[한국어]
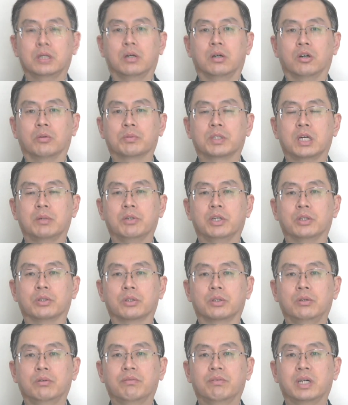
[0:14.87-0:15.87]
없다면
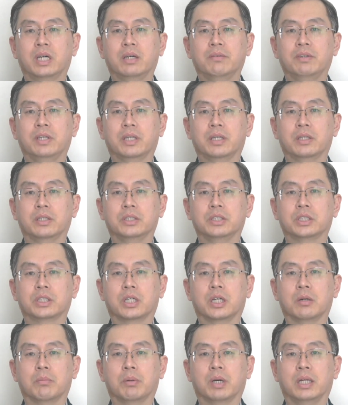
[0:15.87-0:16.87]
Q5
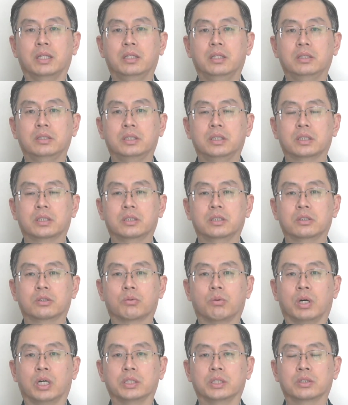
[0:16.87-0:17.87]
잉글리시가 반드시 그
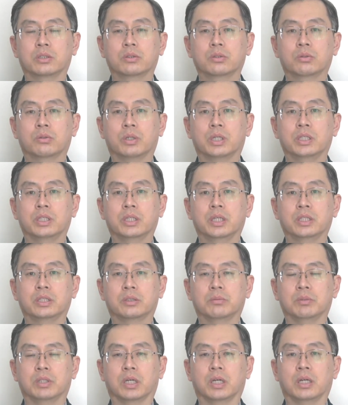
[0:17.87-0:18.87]
과정
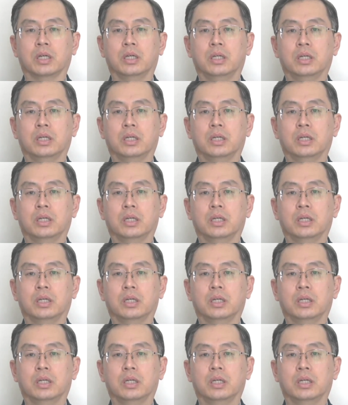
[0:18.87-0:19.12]
도와드리겠습니다.